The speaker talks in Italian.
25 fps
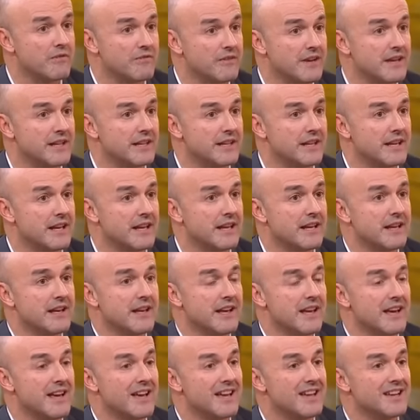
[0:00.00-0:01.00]
venne
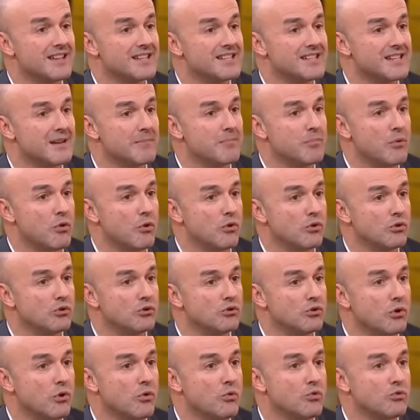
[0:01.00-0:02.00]
eh,
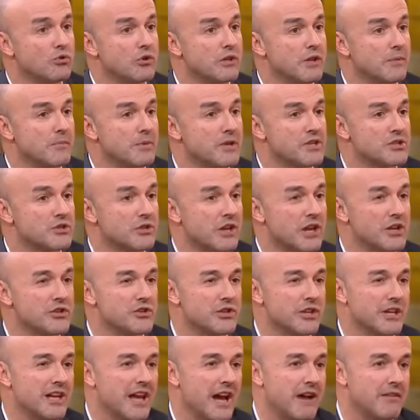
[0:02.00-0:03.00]
sepolto uno dei
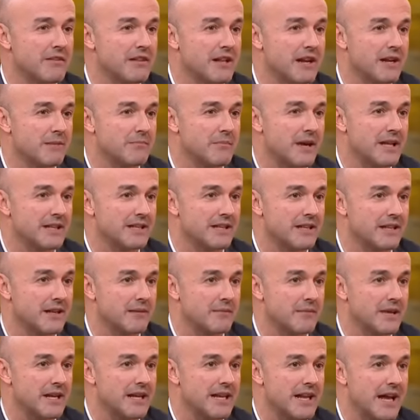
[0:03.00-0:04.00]
personaggi chiave della banda della
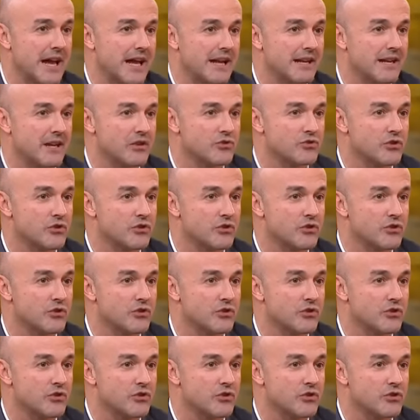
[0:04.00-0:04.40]
Magliana,